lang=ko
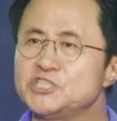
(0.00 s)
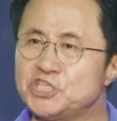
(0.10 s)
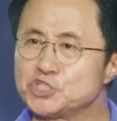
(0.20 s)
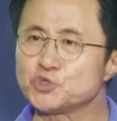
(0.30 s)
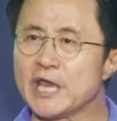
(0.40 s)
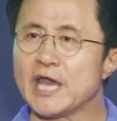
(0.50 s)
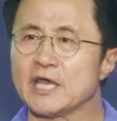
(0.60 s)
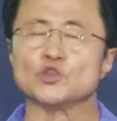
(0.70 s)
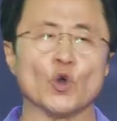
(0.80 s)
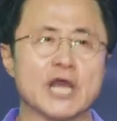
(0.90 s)
시
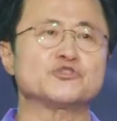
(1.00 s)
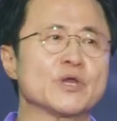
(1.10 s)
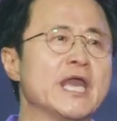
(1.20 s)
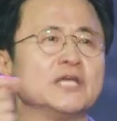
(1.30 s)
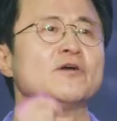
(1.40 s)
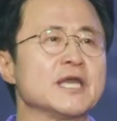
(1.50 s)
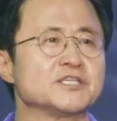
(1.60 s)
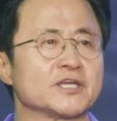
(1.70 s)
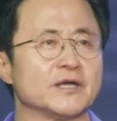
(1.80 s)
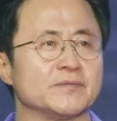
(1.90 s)
중에, 노래 중에 이런 게
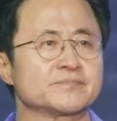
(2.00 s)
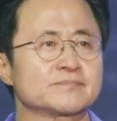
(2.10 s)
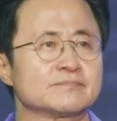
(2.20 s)
있어요.